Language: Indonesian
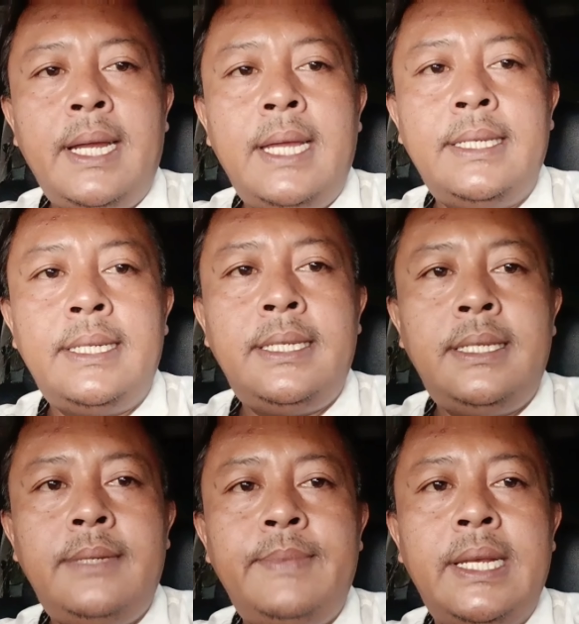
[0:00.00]

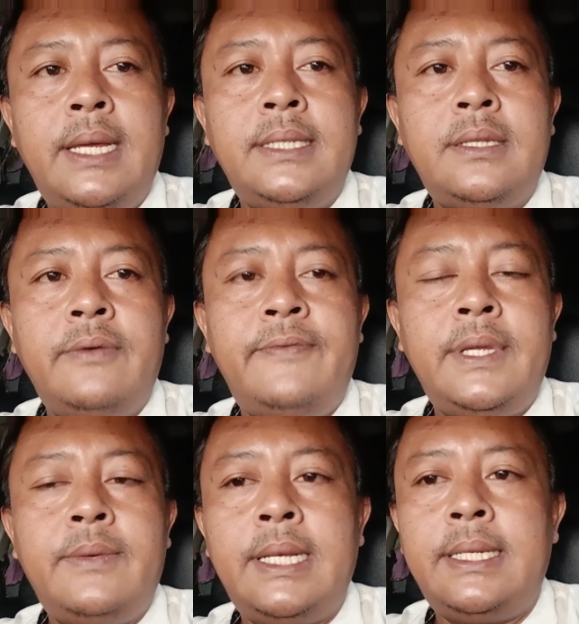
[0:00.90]
akhiri bila
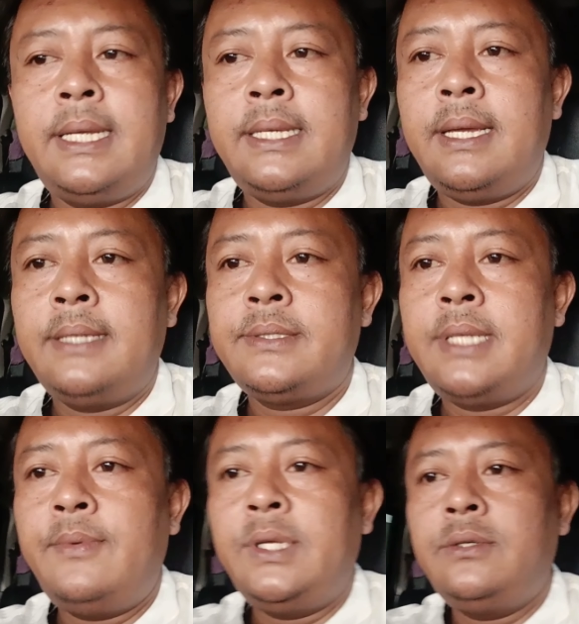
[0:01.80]
taufik wal hidayah
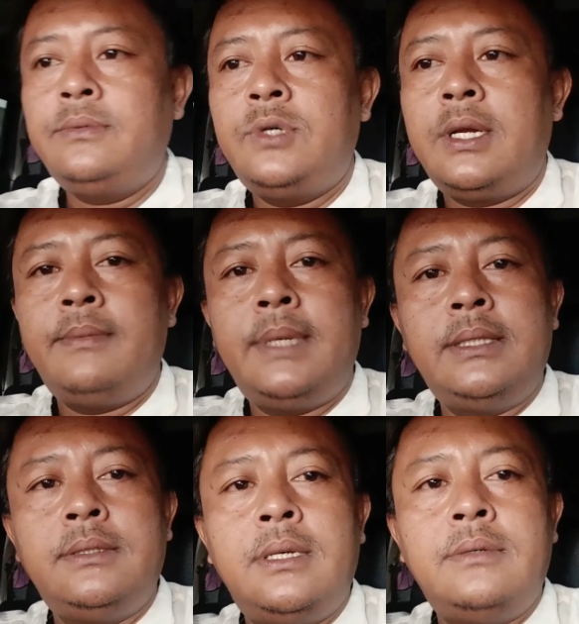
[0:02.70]
Assalamualaikum
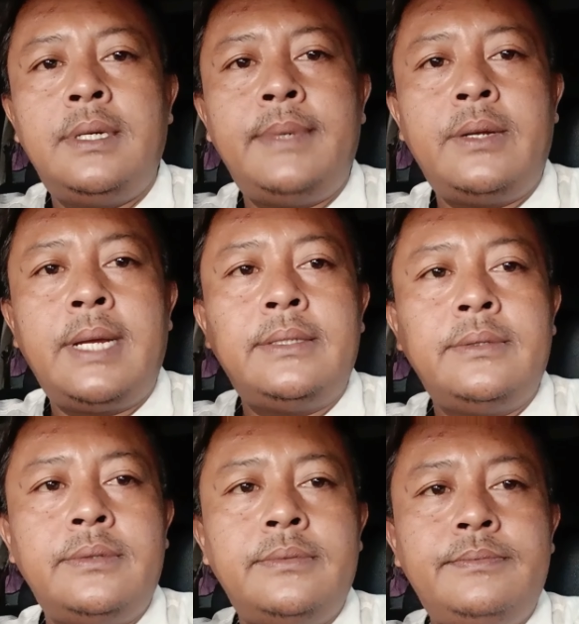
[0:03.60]
warahmatullahi
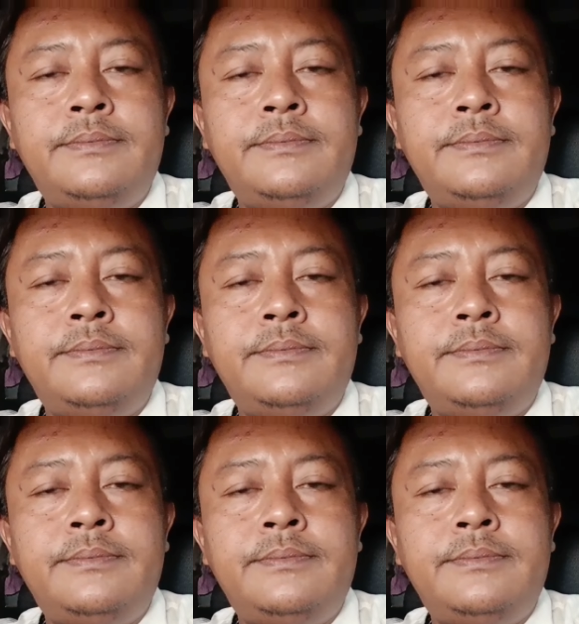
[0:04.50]
wabarakatuh